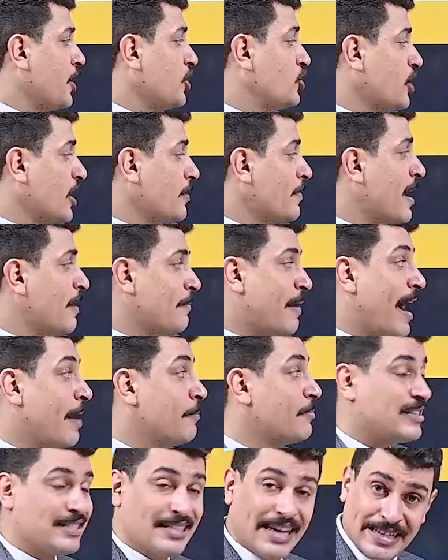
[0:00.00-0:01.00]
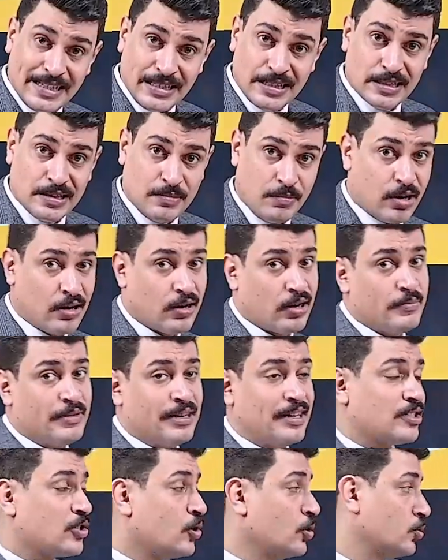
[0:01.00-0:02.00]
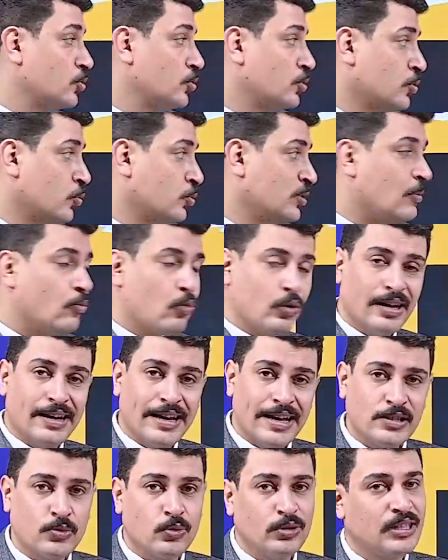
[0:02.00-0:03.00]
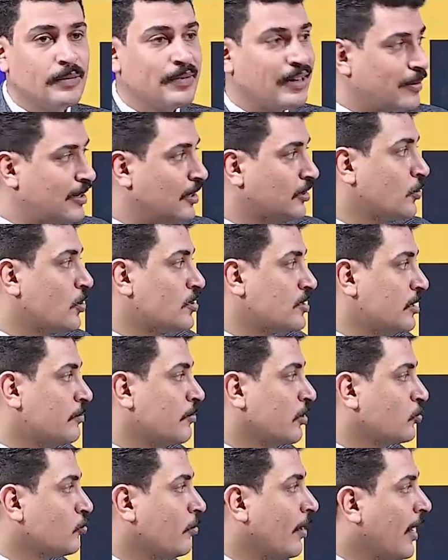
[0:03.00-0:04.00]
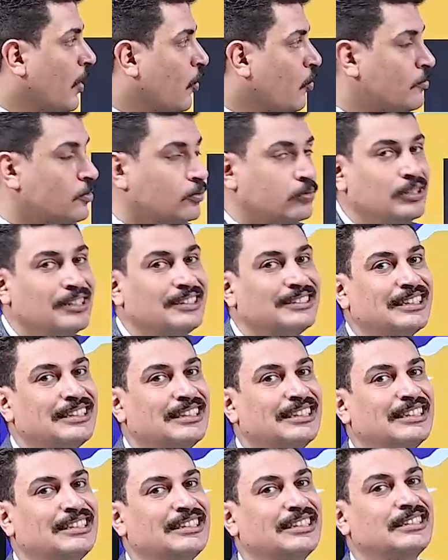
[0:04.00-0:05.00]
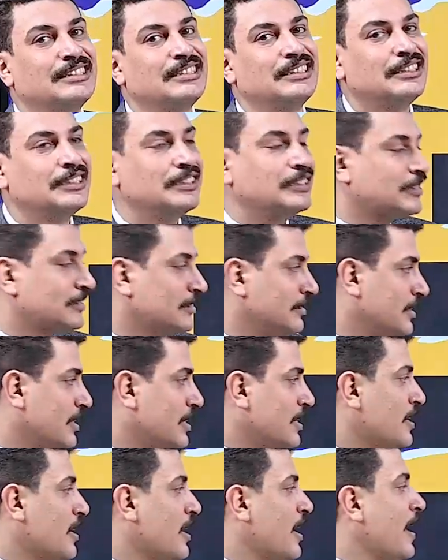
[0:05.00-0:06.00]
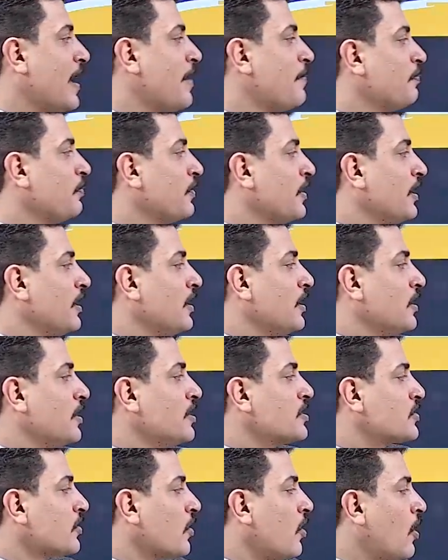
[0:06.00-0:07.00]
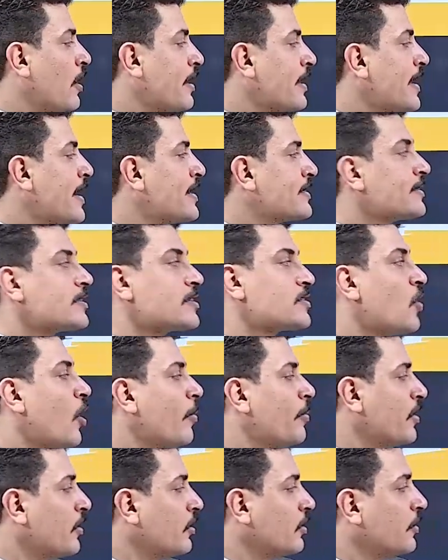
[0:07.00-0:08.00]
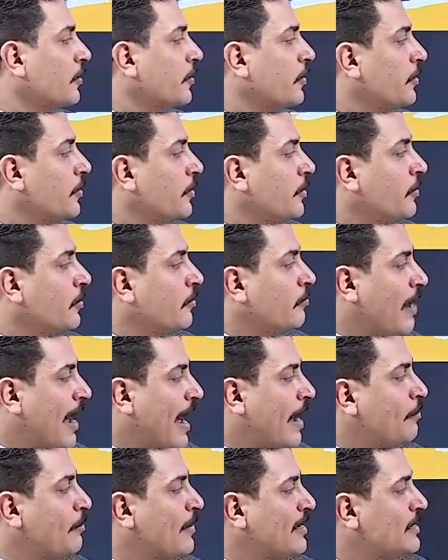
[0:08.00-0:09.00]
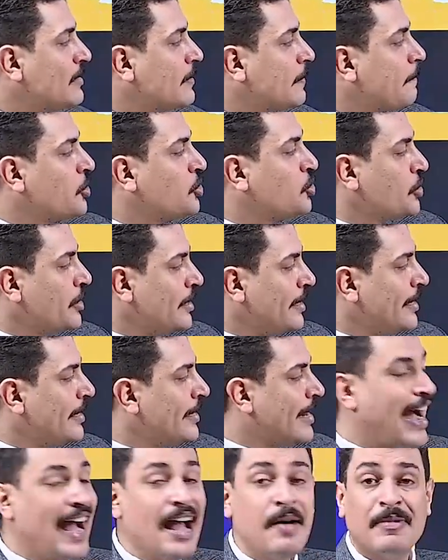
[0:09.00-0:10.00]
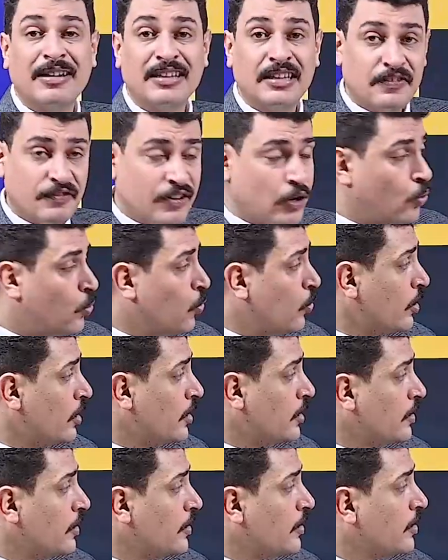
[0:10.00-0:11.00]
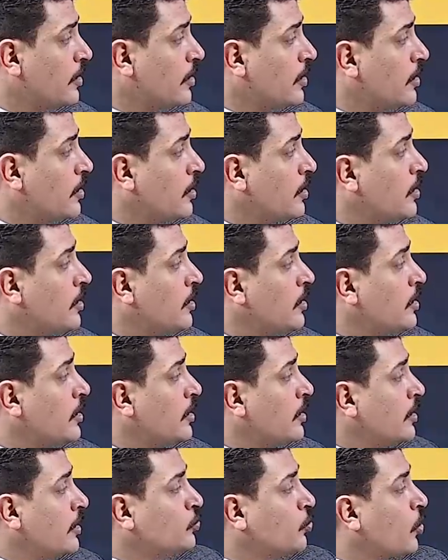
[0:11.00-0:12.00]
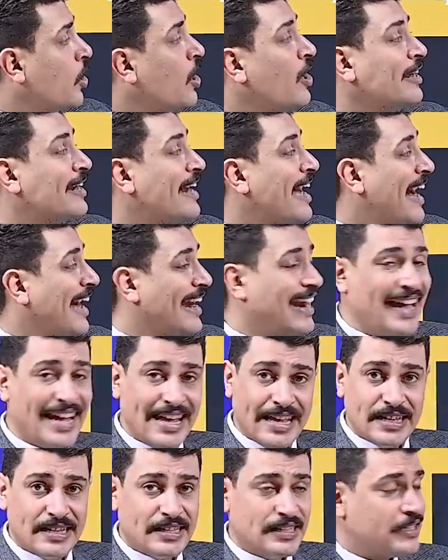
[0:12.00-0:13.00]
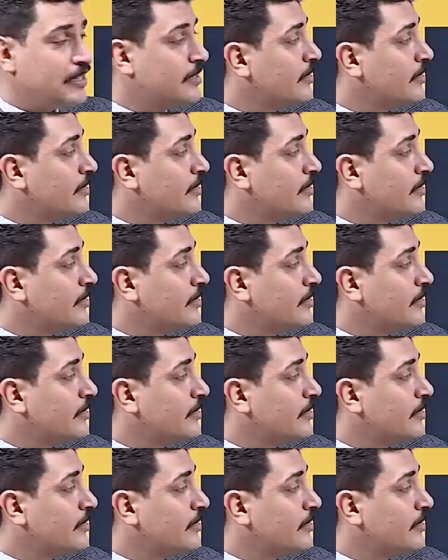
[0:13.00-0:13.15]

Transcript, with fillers: الشيماء محمد سيد بكرم الناس اهو قدام كل الناس والتيم كمان هتواصل برده معاهم ولسه الجايات كتير ها اسراء ياسر صابر محمد شيرين احمد فاروق نوران علاء